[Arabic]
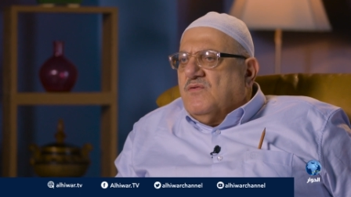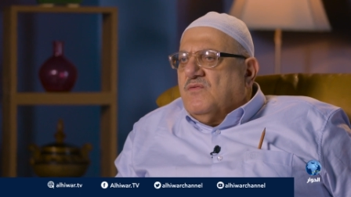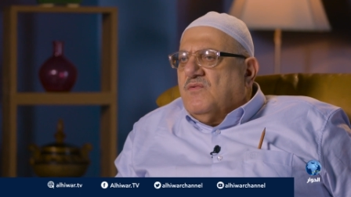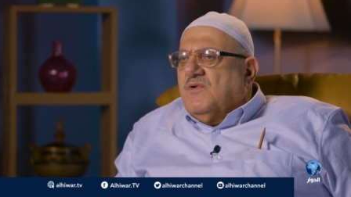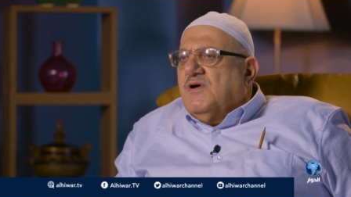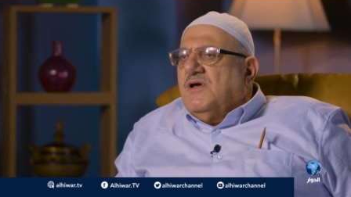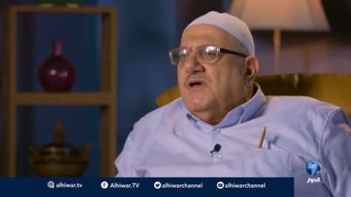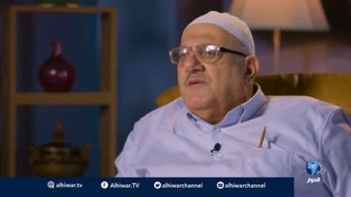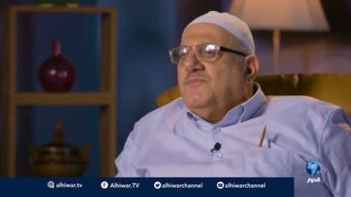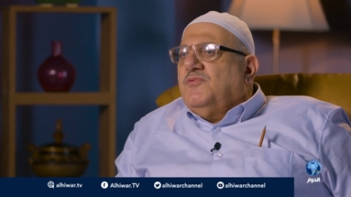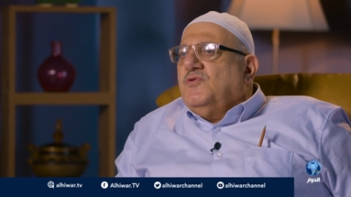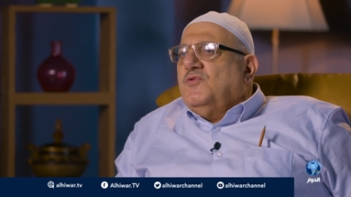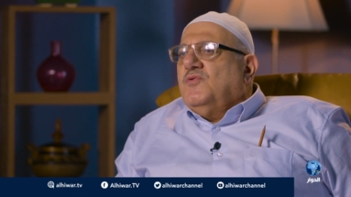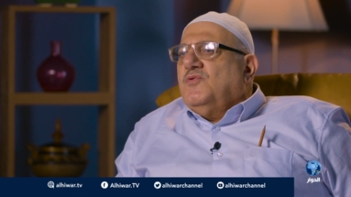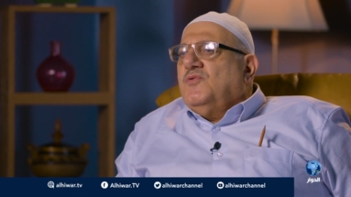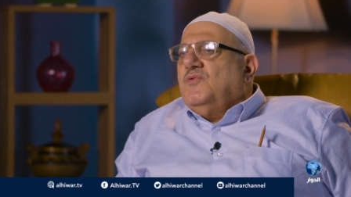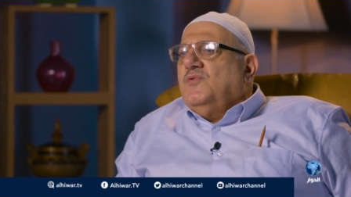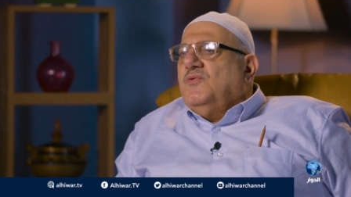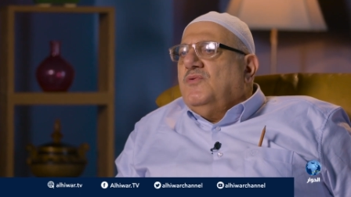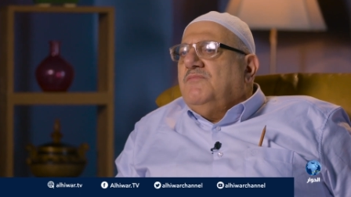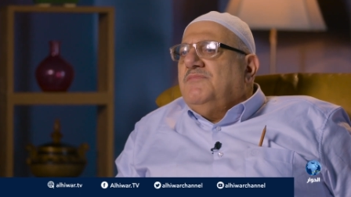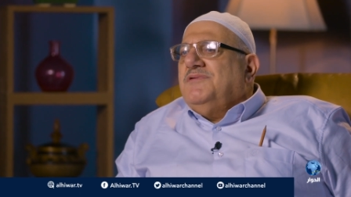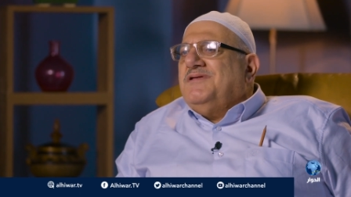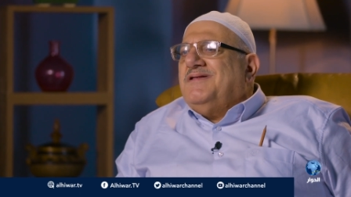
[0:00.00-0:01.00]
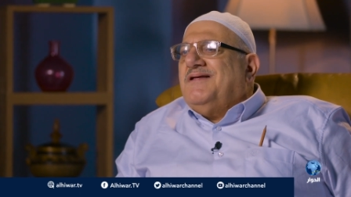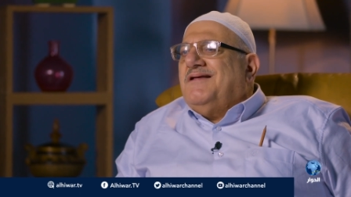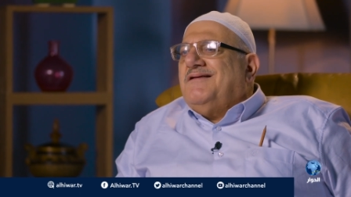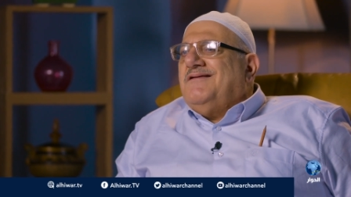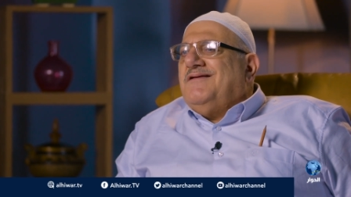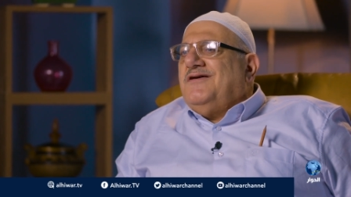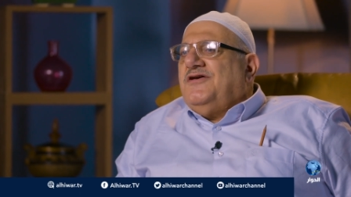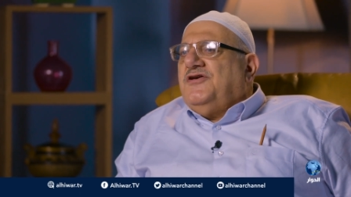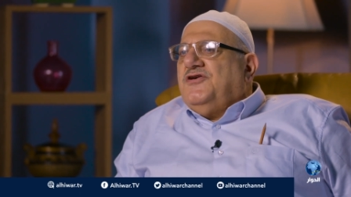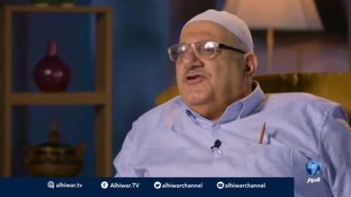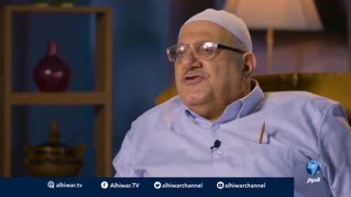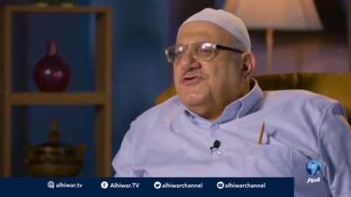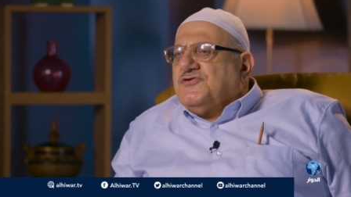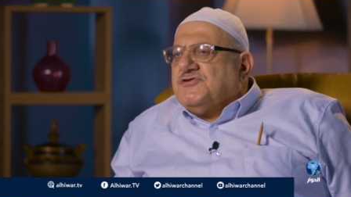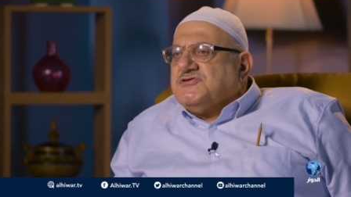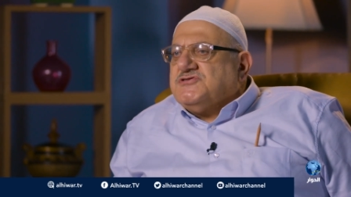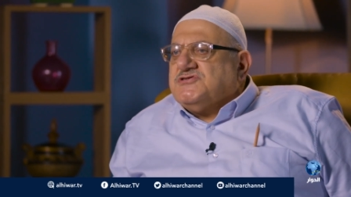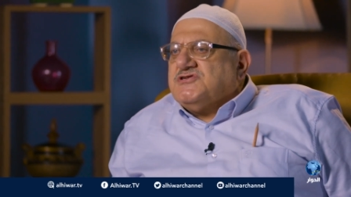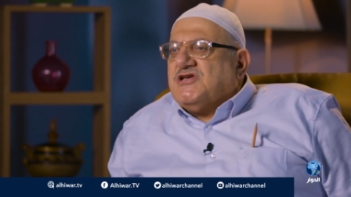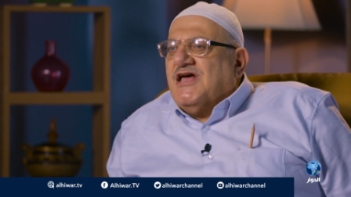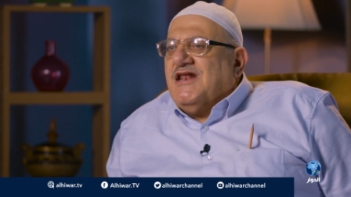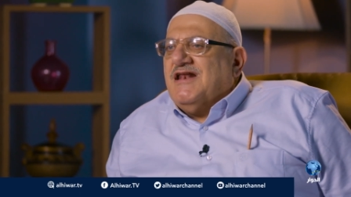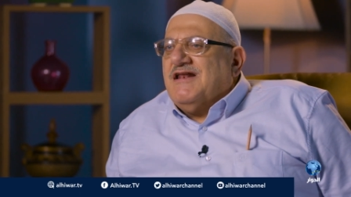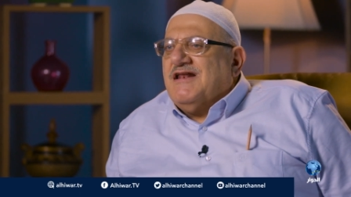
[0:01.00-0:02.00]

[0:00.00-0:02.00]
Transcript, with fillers: ويبلغ من الحرص